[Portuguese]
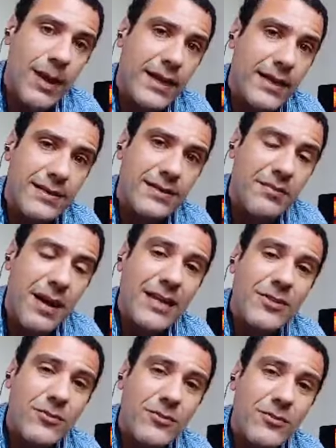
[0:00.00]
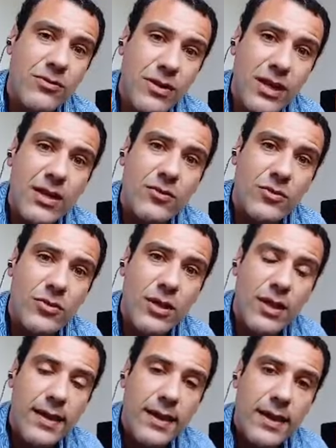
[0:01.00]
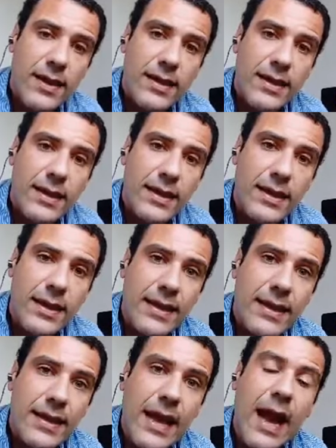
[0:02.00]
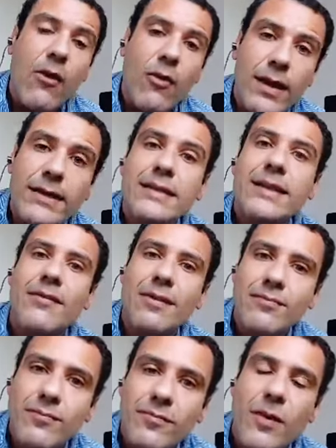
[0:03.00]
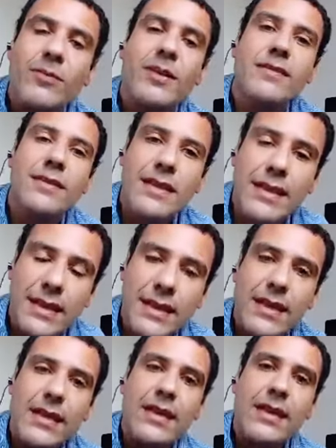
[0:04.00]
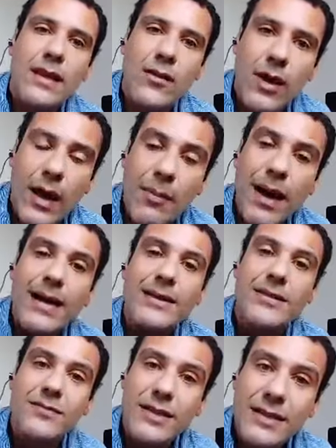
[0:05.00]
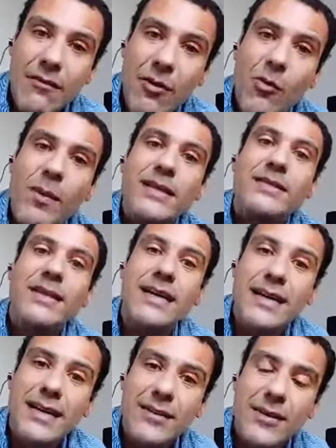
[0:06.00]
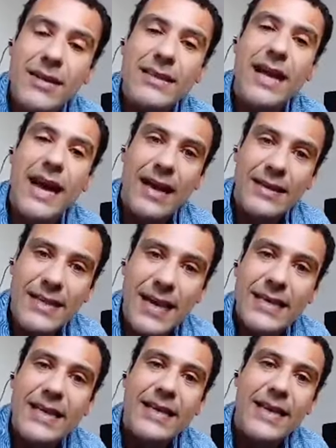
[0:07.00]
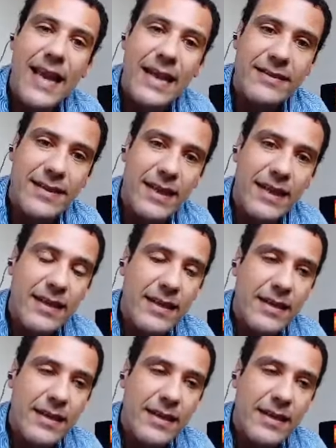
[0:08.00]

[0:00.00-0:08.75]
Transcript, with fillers: crise de mais de quatro anos e agora a gente estava, vamos dizer assim, a embarcação já estava começando a andar, sair da inércia, né?